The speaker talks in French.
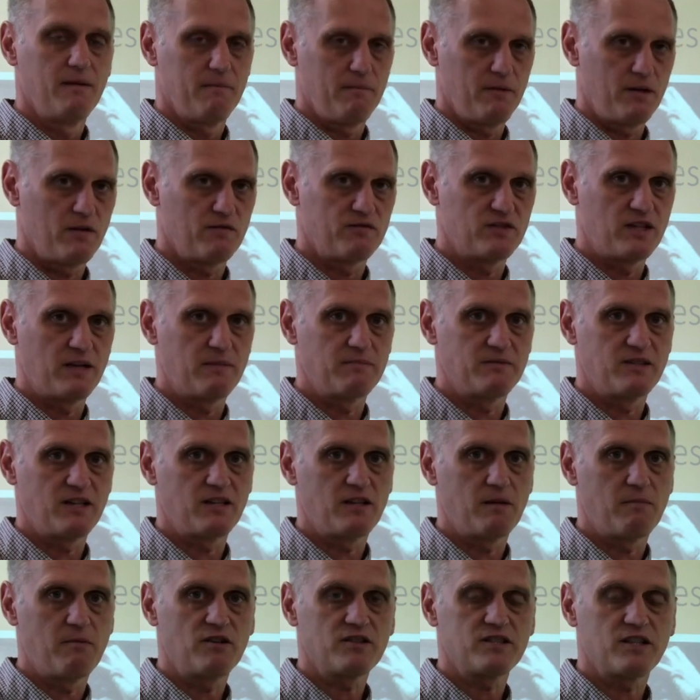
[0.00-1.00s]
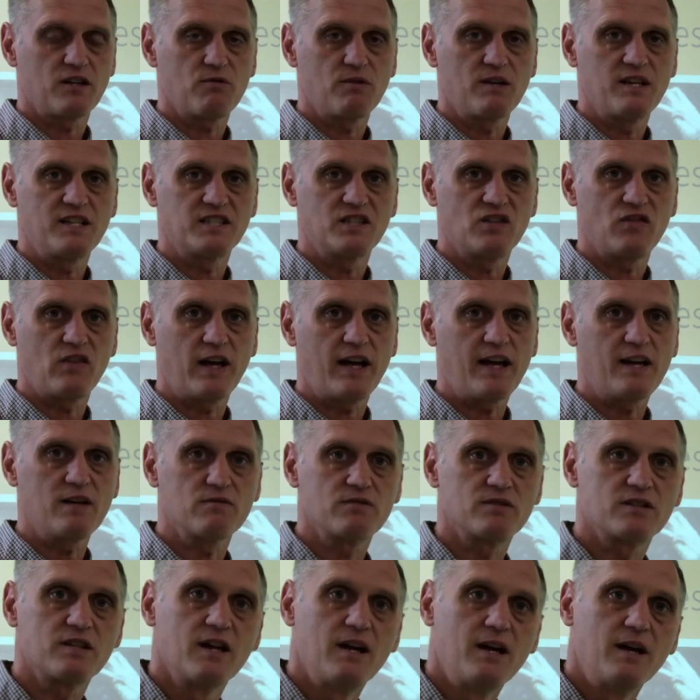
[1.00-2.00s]
Mais là, vous allez me dire d'abord, c'est quoi la
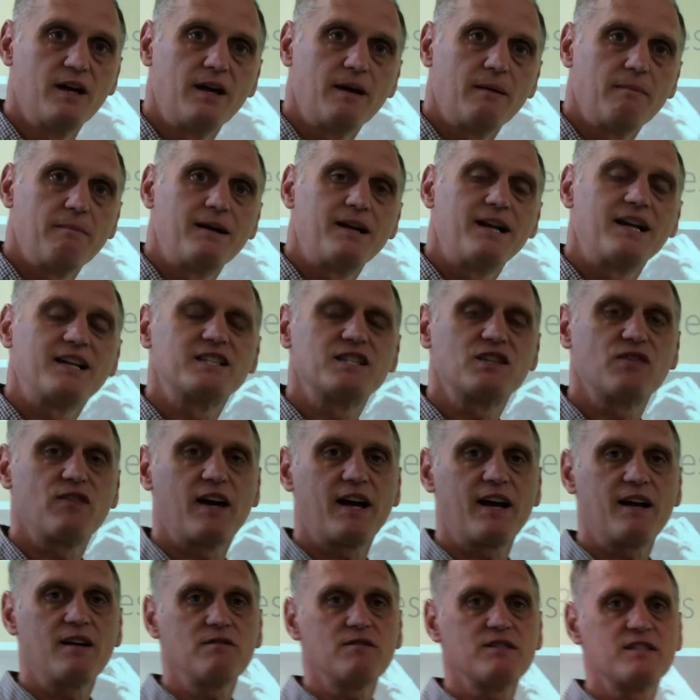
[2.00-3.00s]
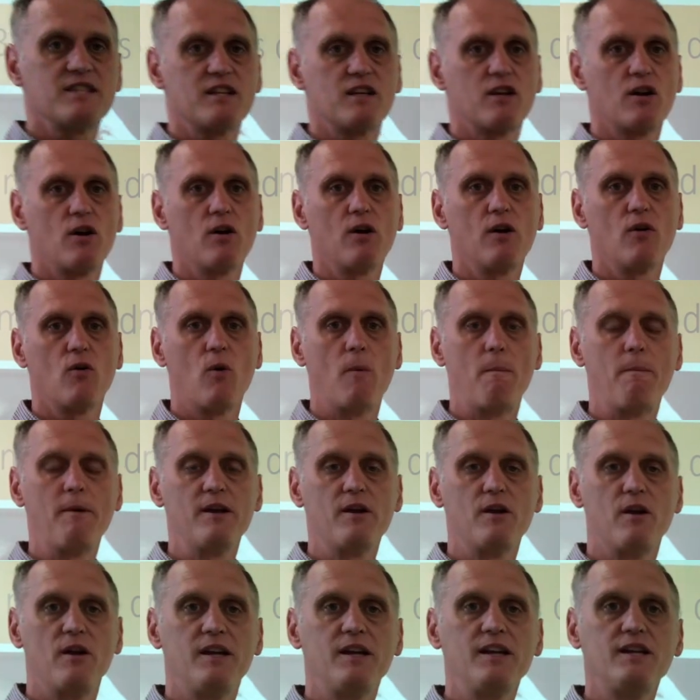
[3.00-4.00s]
différence? Mais la différence, c'est qu'au
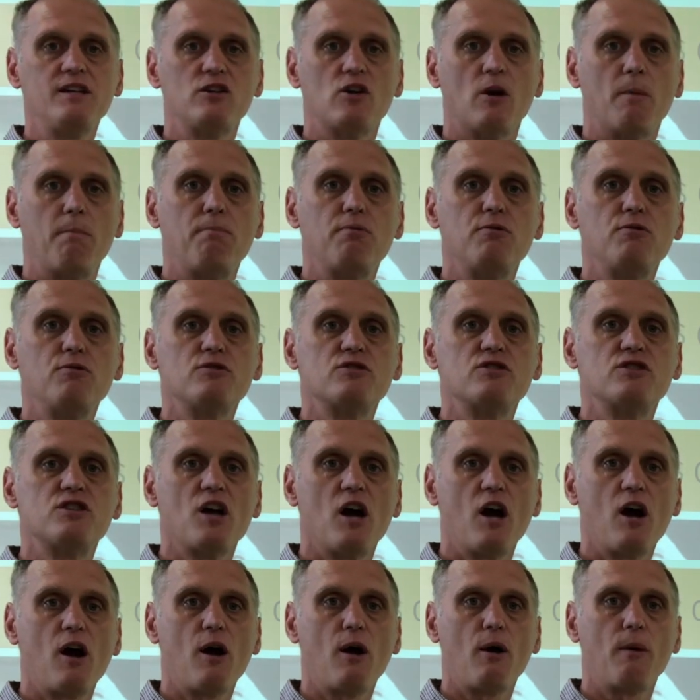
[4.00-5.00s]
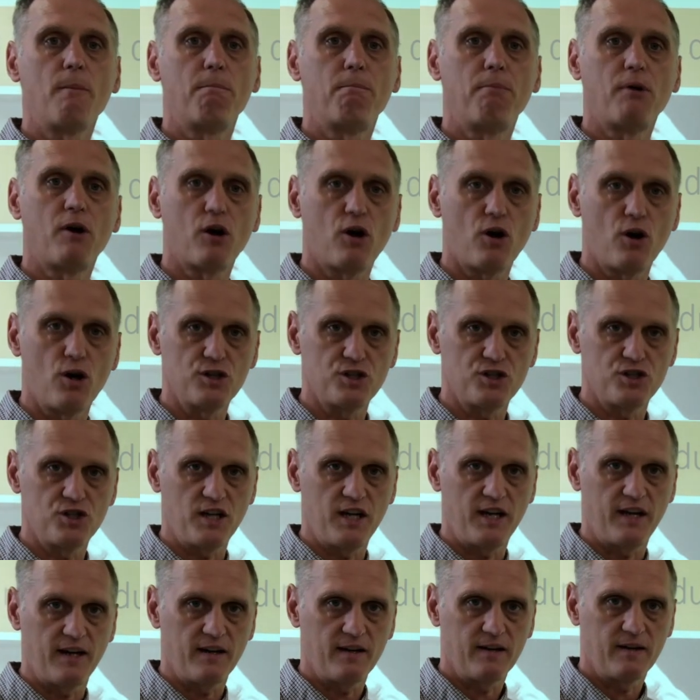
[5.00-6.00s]
PEI, il y a plusieurs
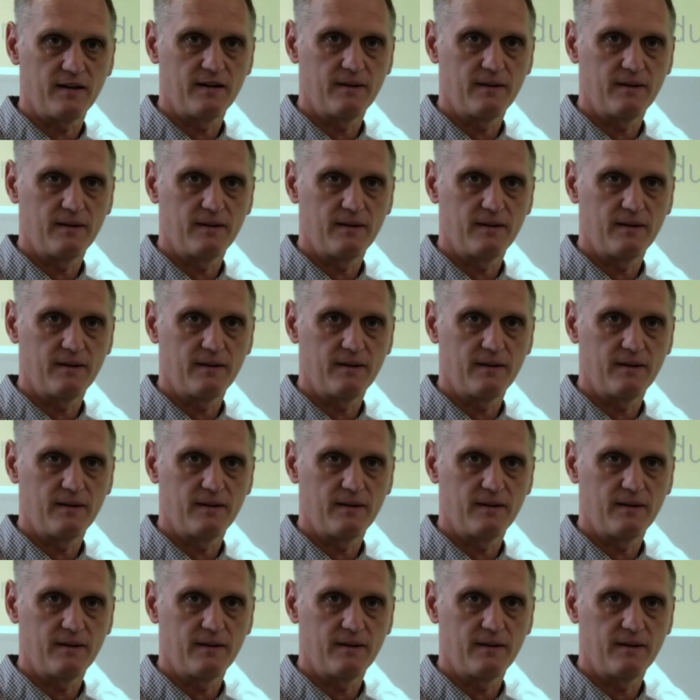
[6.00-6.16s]
projets.